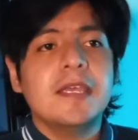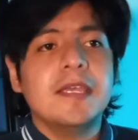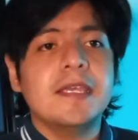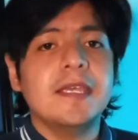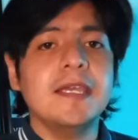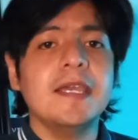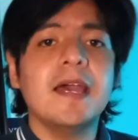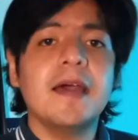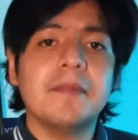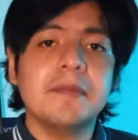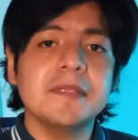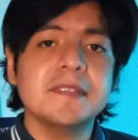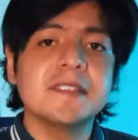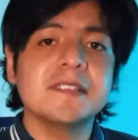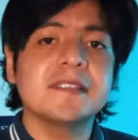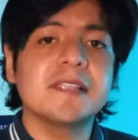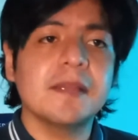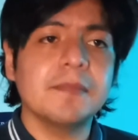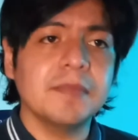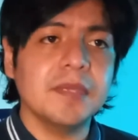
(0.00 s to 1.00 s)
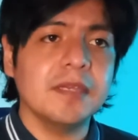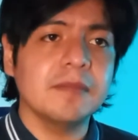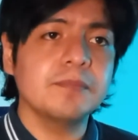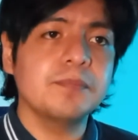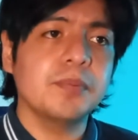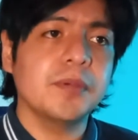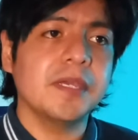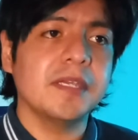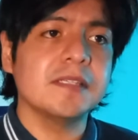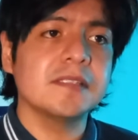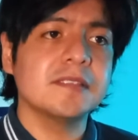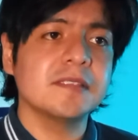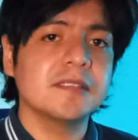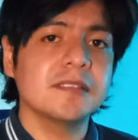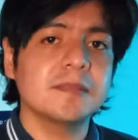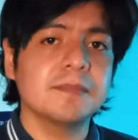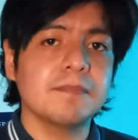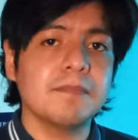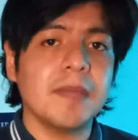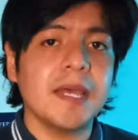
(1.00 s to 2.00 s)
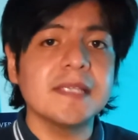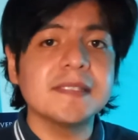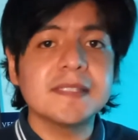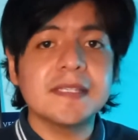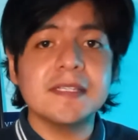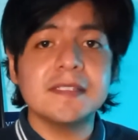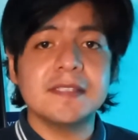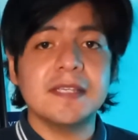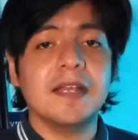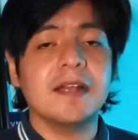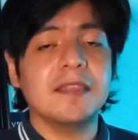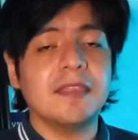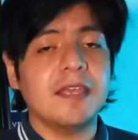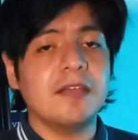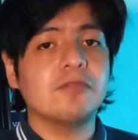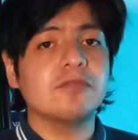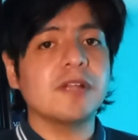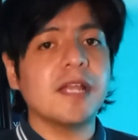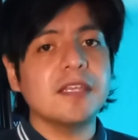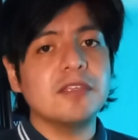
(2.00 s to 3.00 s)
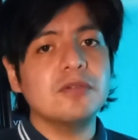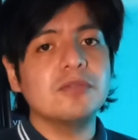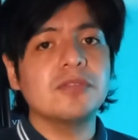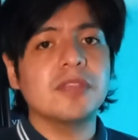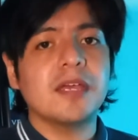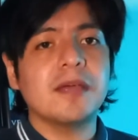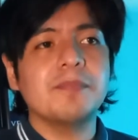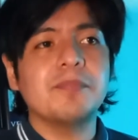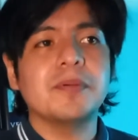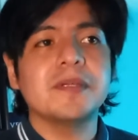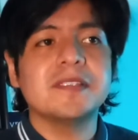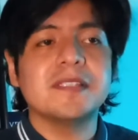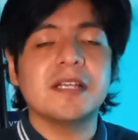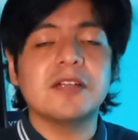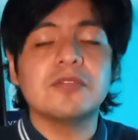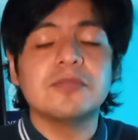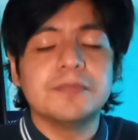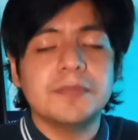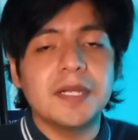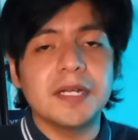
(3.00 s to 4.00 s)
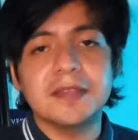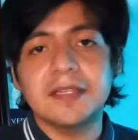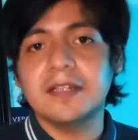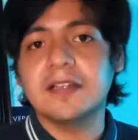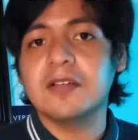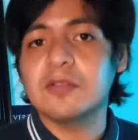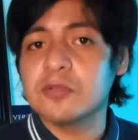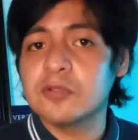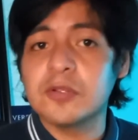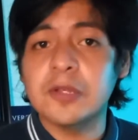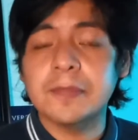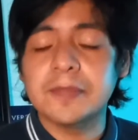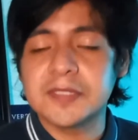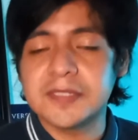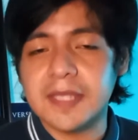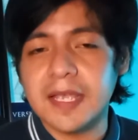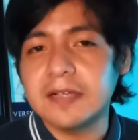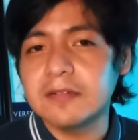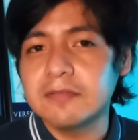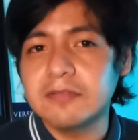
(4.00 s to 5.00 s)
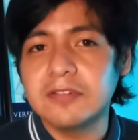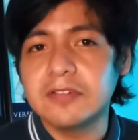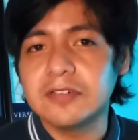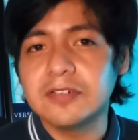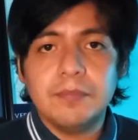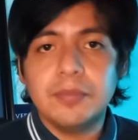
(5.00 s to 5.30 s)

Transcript: y a veces también, pues, más que ser de una ayuda, pues se convierten en un obstáculo.